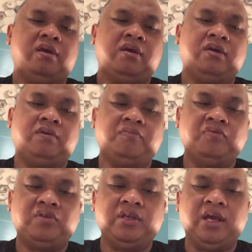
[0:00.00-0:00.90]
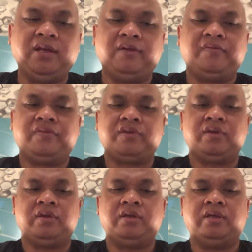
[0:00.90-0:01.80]
Kemudian
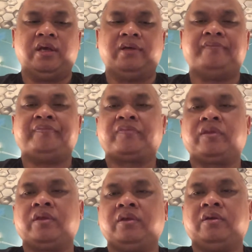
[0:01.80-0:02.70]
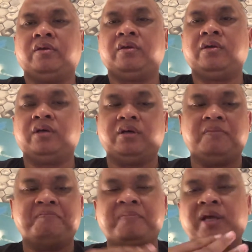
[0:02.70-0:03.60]
yang
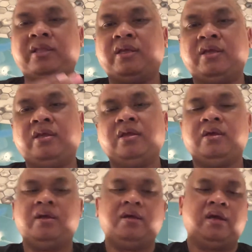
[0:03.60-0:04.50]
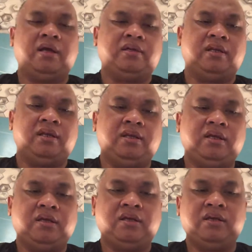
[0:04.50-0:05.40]
keempat
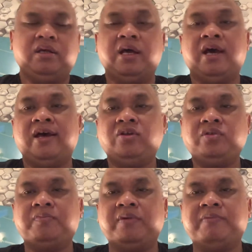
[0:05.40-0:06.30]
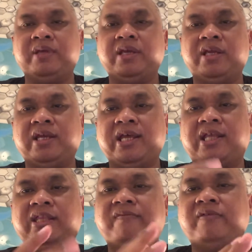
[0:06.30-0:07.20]
adalah harus berpikir
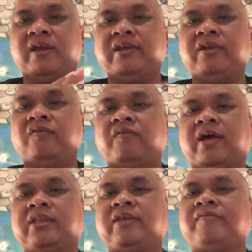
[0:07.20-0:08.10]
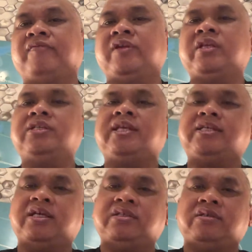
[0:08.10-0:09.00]
kreatif dan inovatif. Ini sering
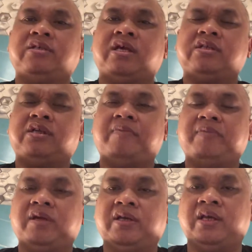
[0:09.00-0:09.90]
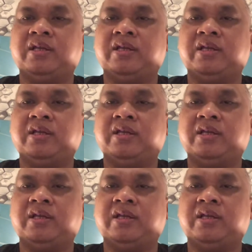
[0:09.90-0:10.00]
saya, saya sampaikan.